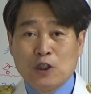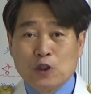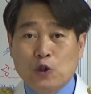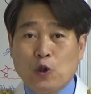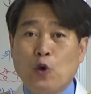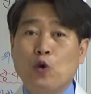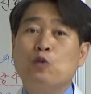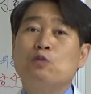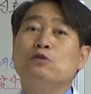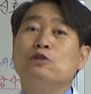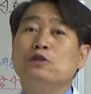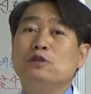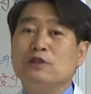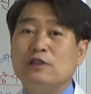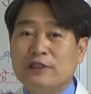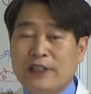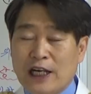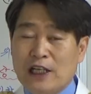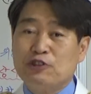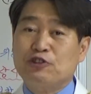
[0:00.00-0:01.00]

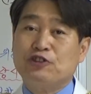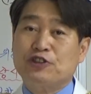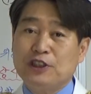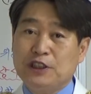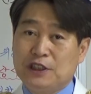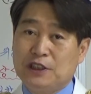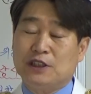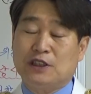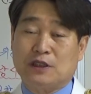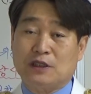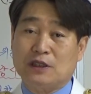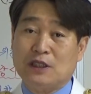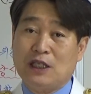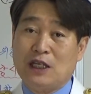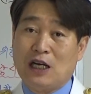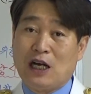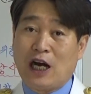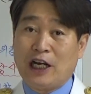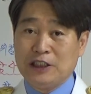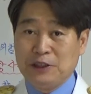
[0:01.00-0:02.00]
도움을 될 수 있는
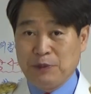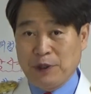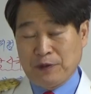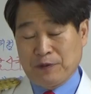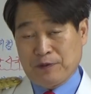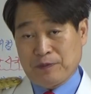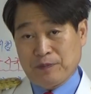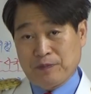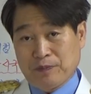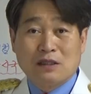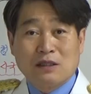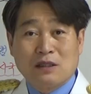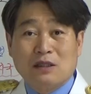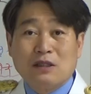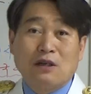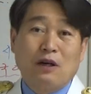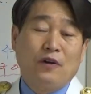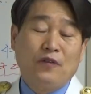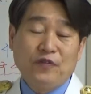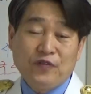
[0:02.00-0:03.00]
아니면
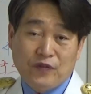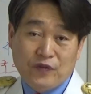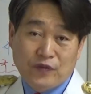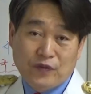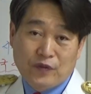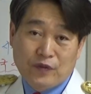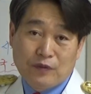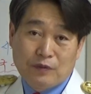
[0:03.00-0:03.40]
그런